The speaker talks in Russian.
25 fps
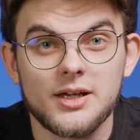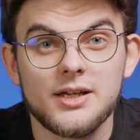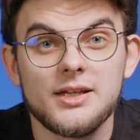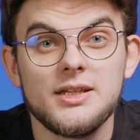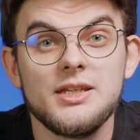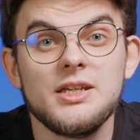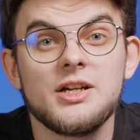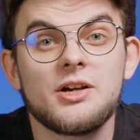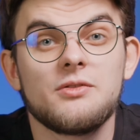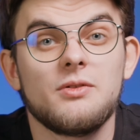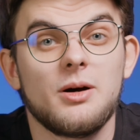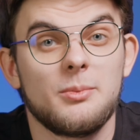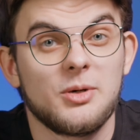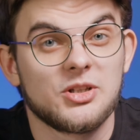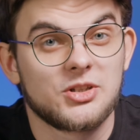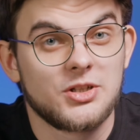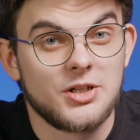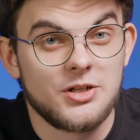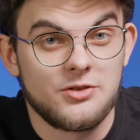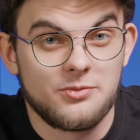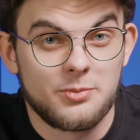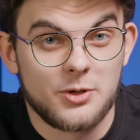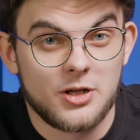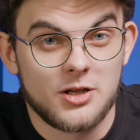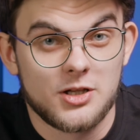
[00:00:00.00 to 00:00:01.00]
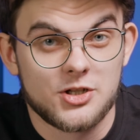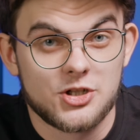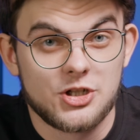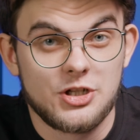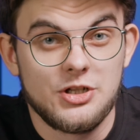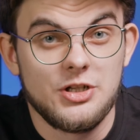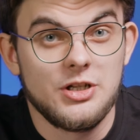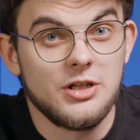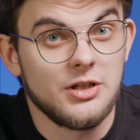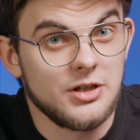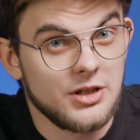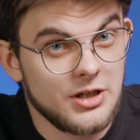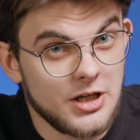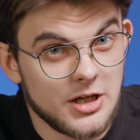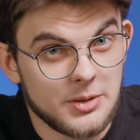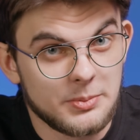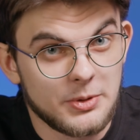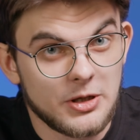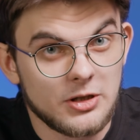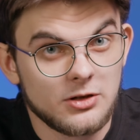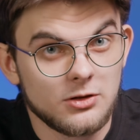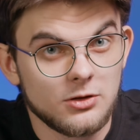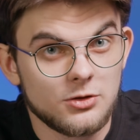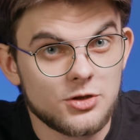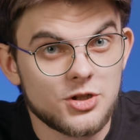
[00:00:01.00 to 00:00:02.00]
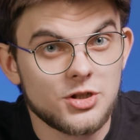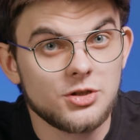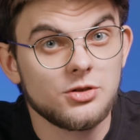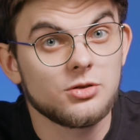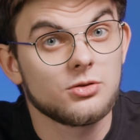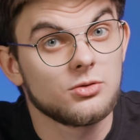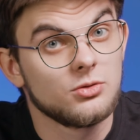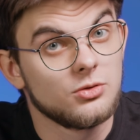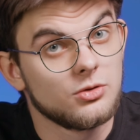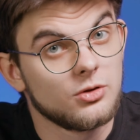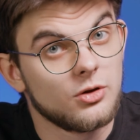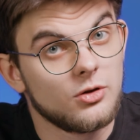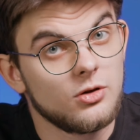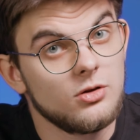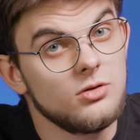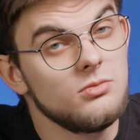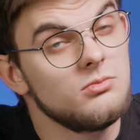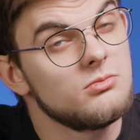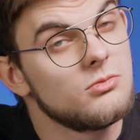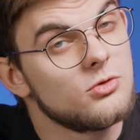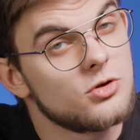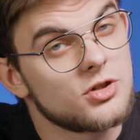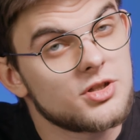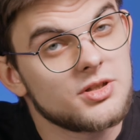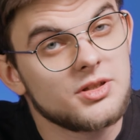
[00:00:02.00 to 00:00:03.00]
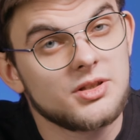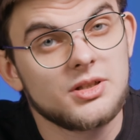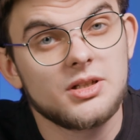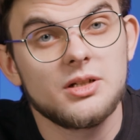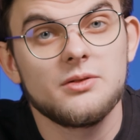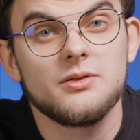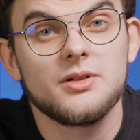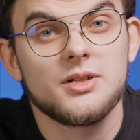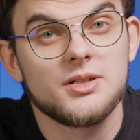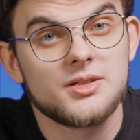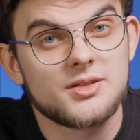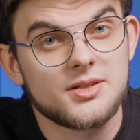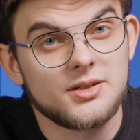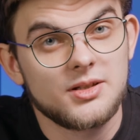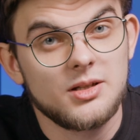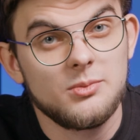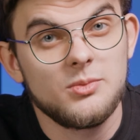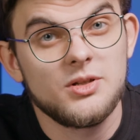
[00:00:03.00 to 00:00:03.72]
Их вам открыть в приложении не предложат, но можно договориться на